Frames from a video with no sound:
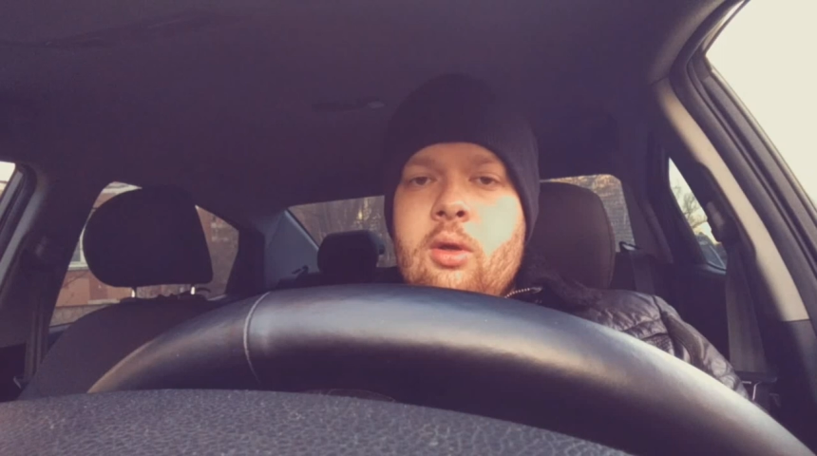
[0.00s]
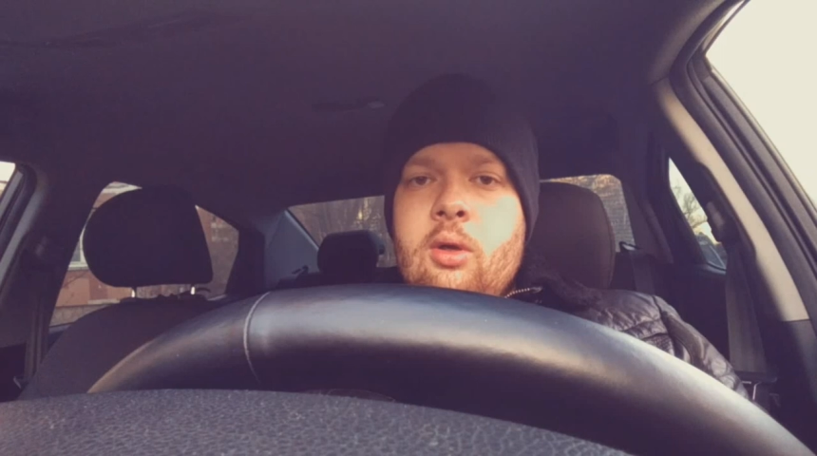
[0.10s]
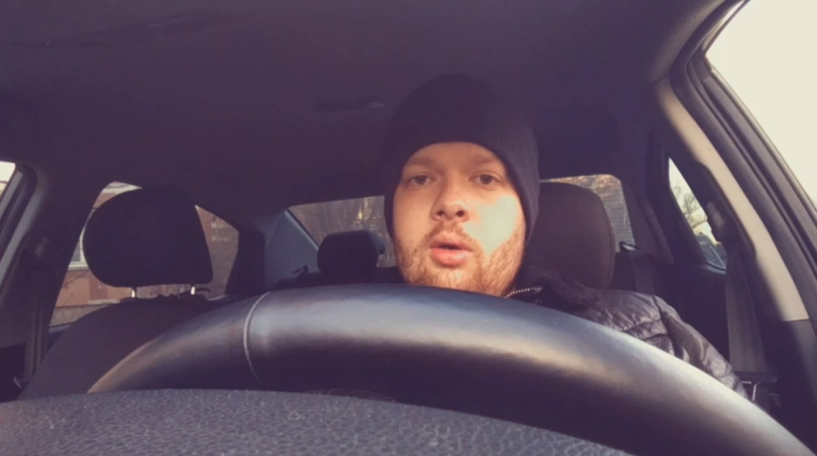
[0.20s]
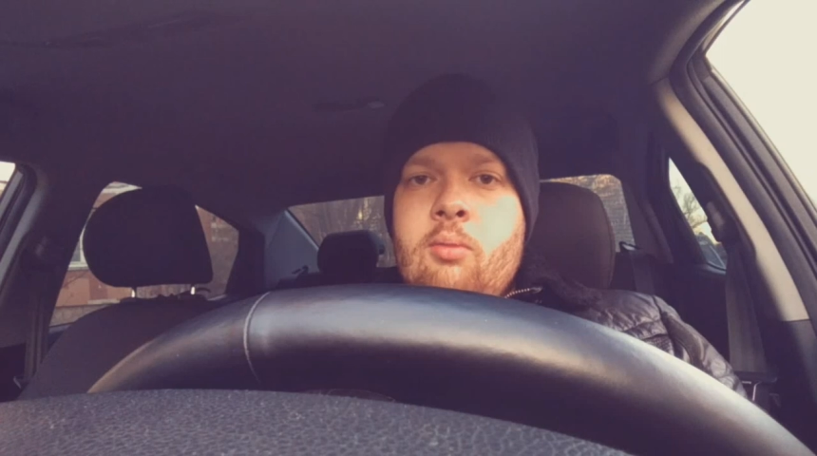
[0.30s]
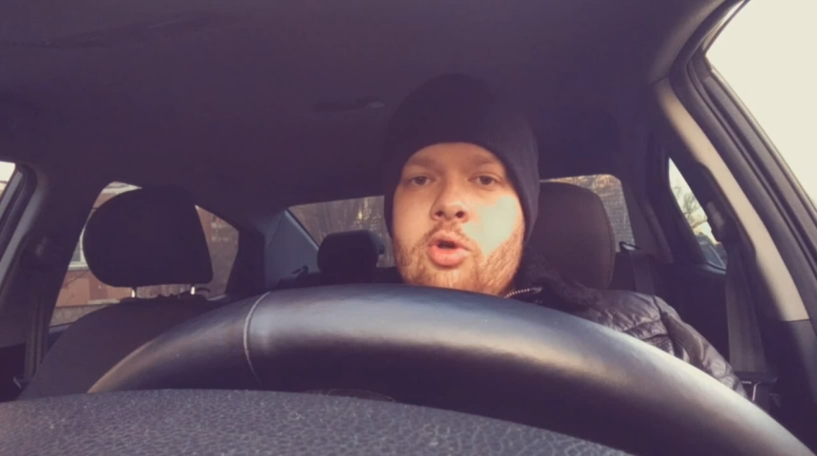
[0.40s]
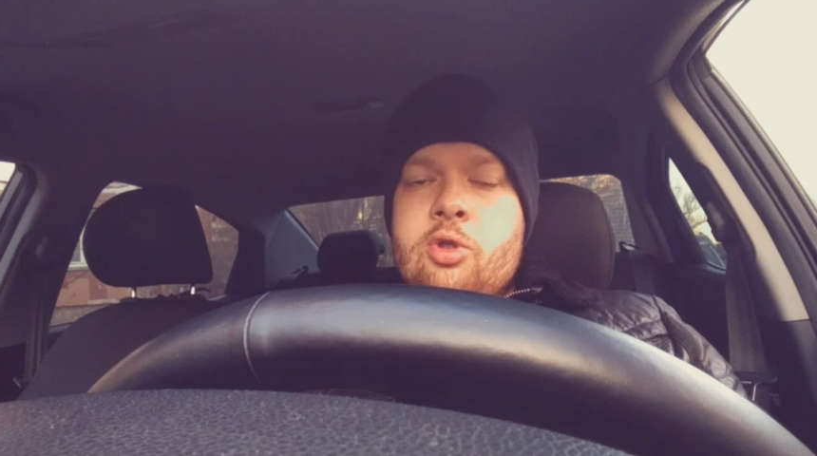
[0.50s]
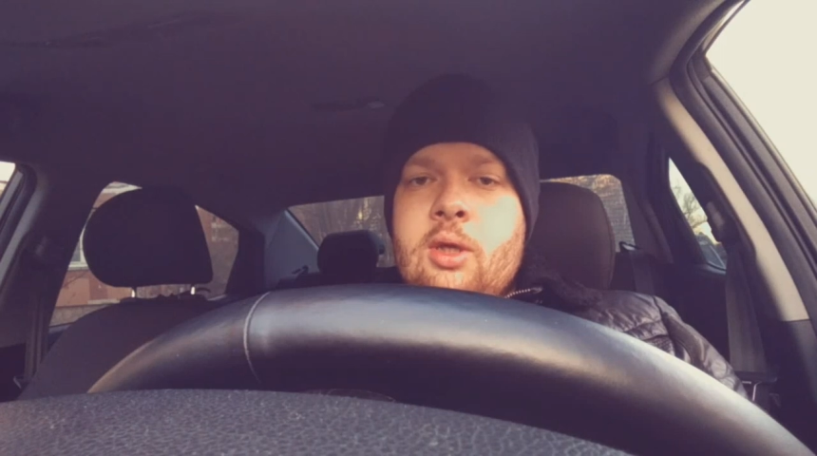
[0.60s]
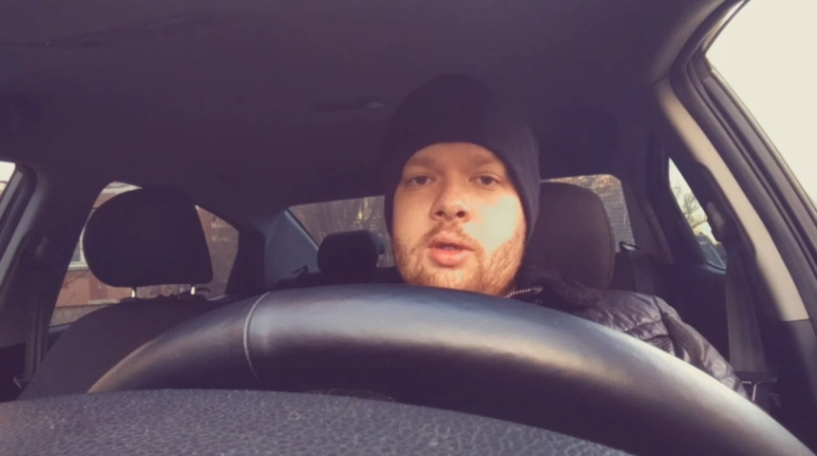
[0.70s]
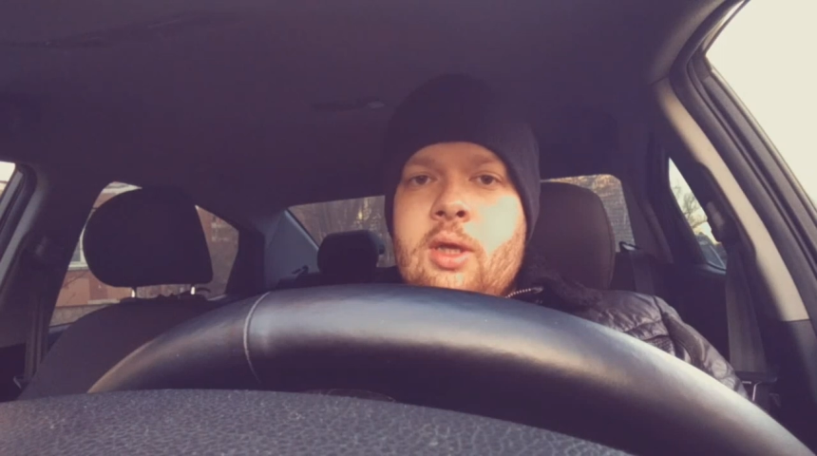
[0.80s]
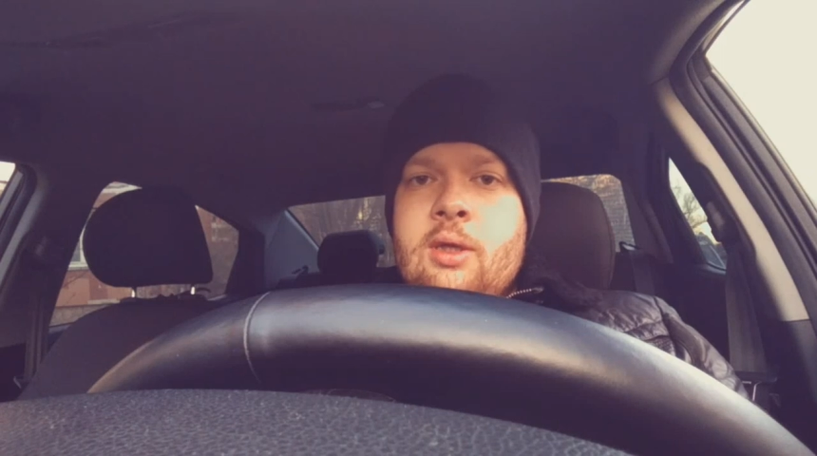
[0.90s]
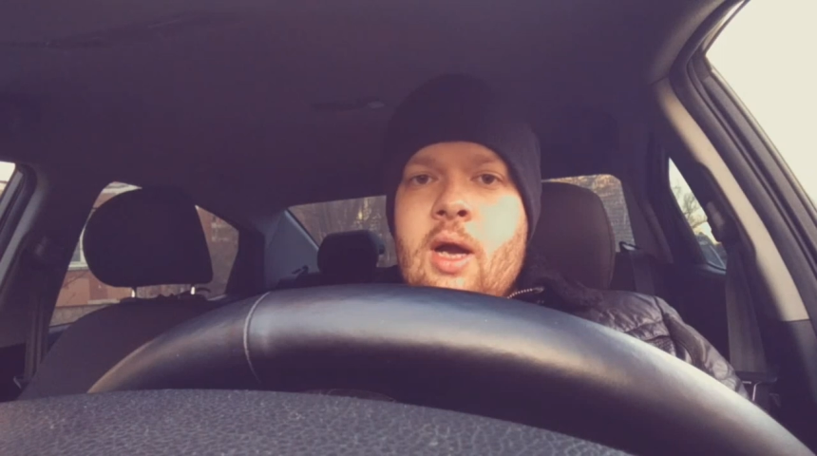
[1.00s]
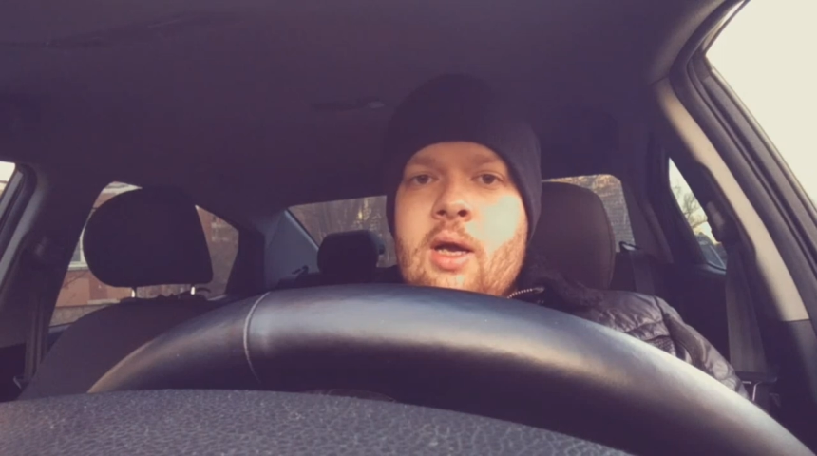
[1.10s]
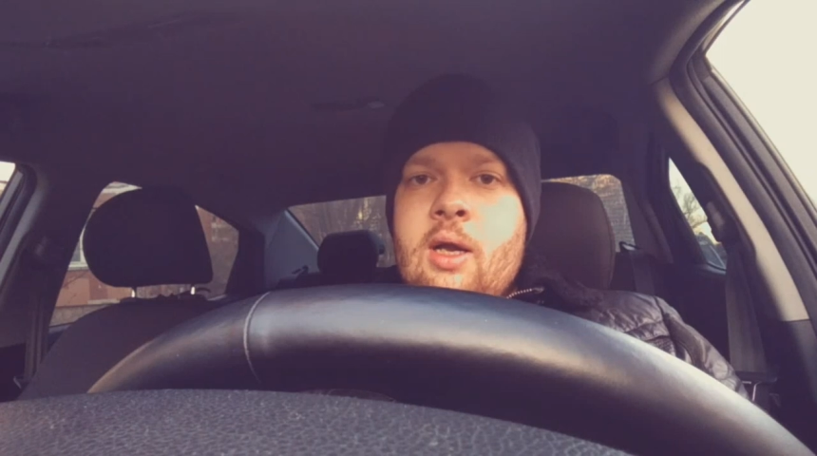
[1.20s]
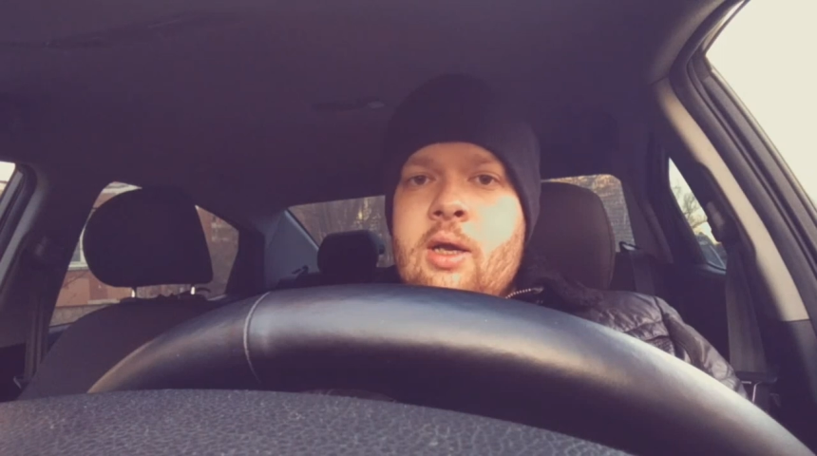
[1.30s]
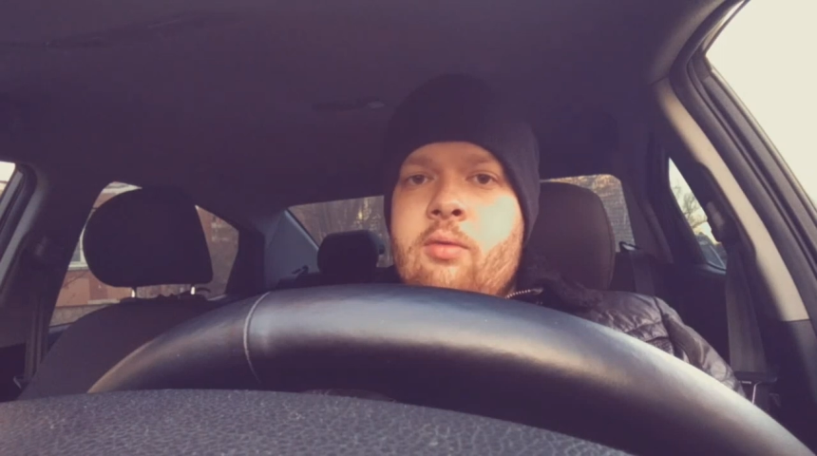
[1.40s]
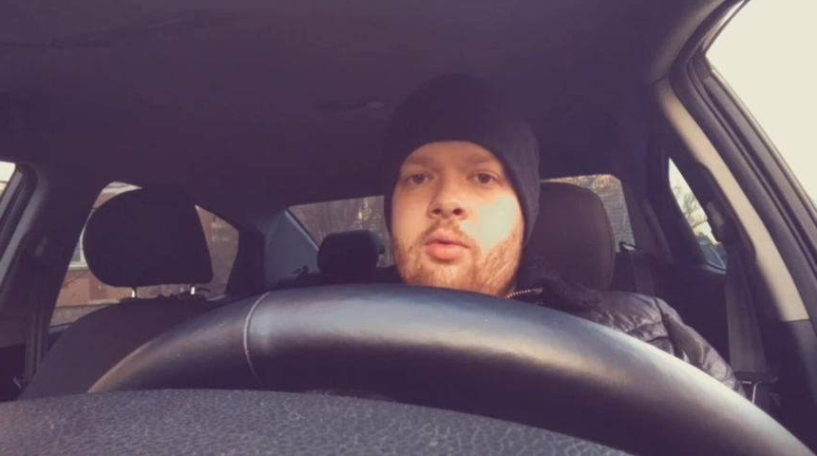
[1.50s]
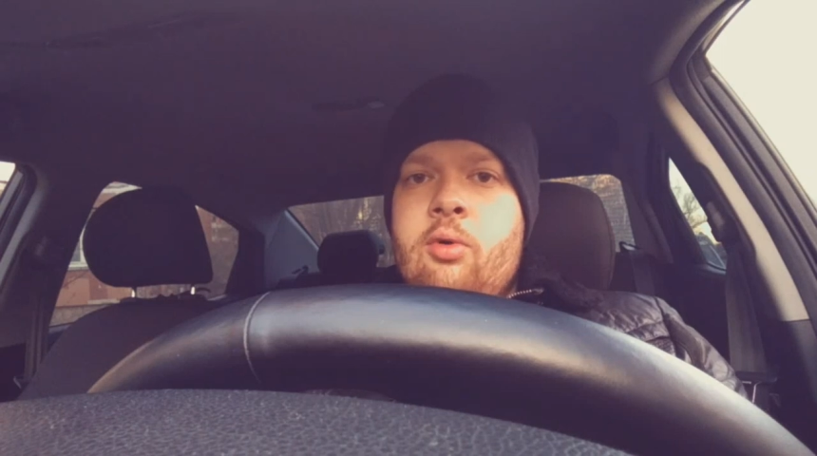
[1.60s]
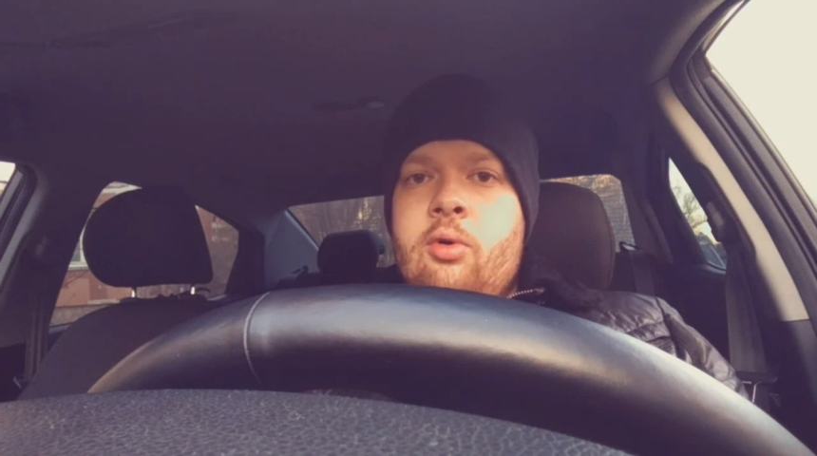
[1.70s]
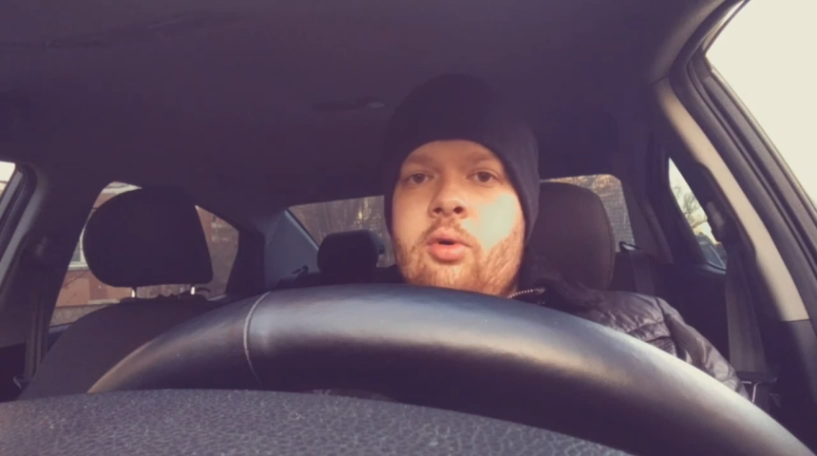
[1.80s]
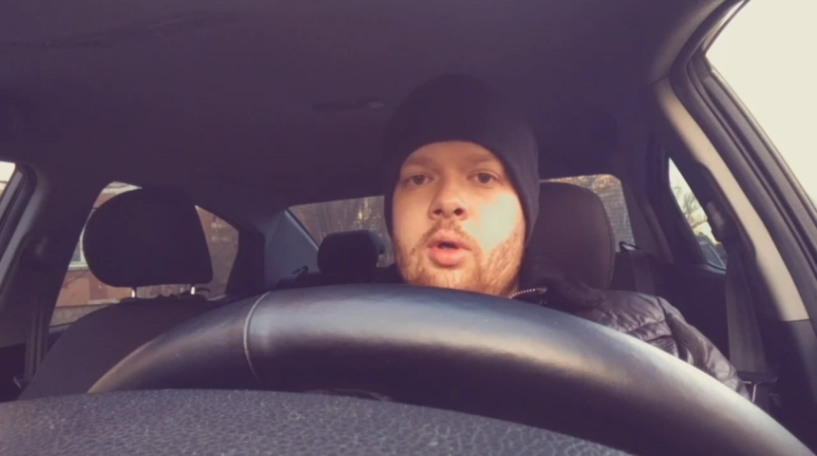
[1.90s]
э, может отдать как
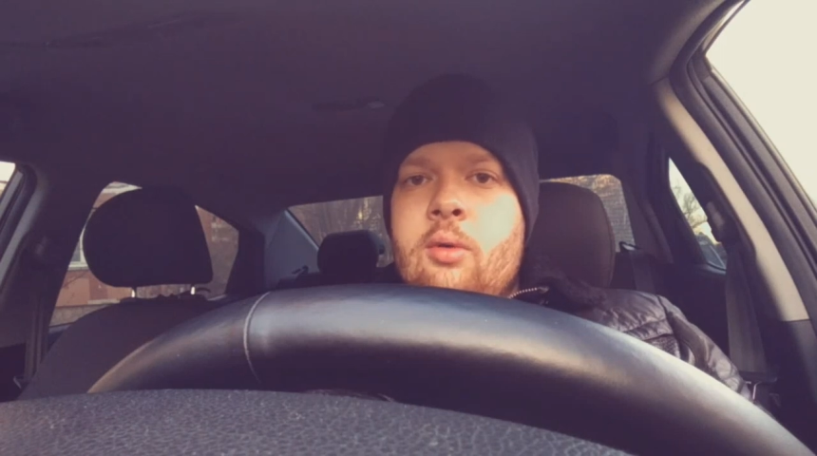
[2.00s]
голевую